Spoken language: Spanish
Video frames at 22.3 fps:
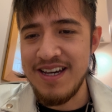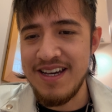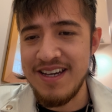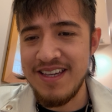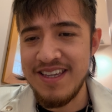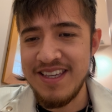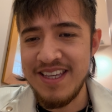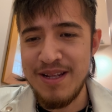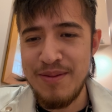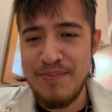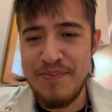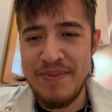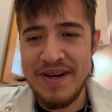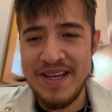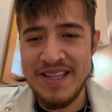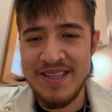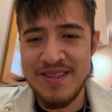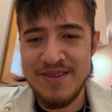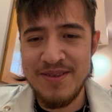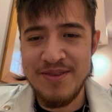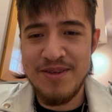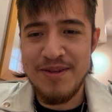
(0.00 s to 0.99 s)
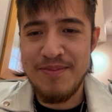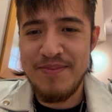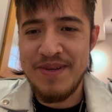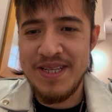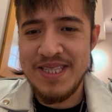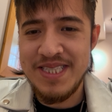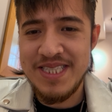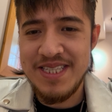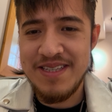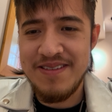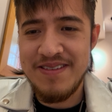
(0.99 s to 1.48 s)
y el pan, todo el pan
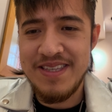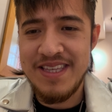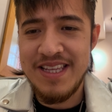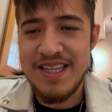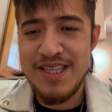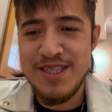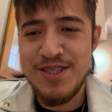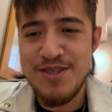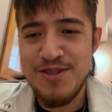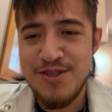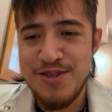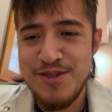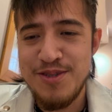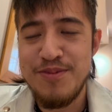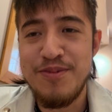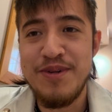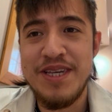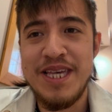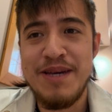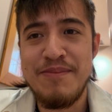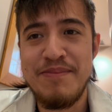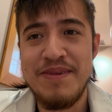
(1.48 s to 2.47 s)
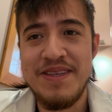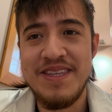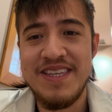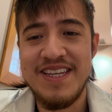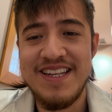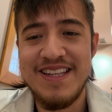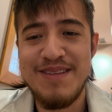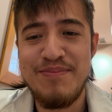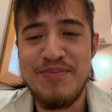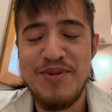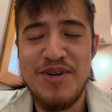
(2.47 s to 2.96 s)
se ve delicioso. Voy a
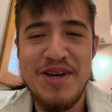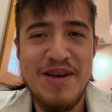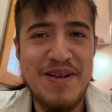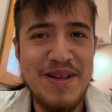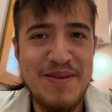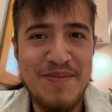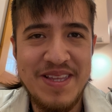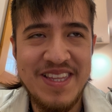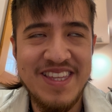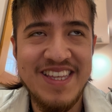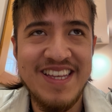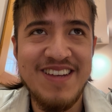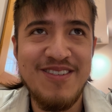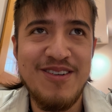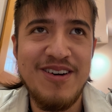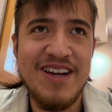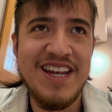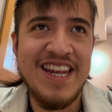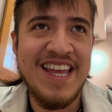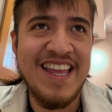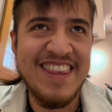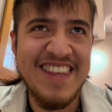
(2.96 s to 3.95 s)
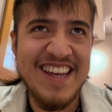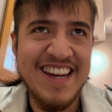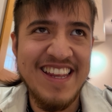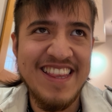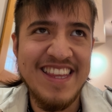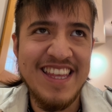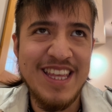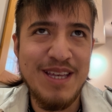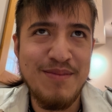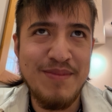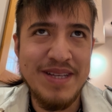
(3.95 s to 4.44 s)
pedir probablemente la
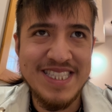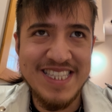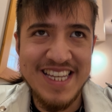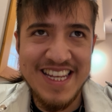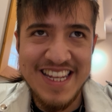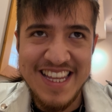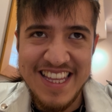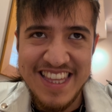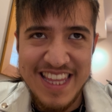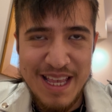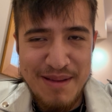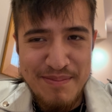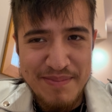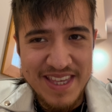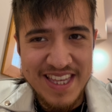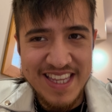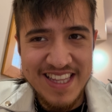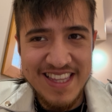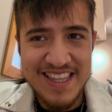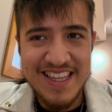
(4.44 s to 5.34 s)
tarta de manzana también.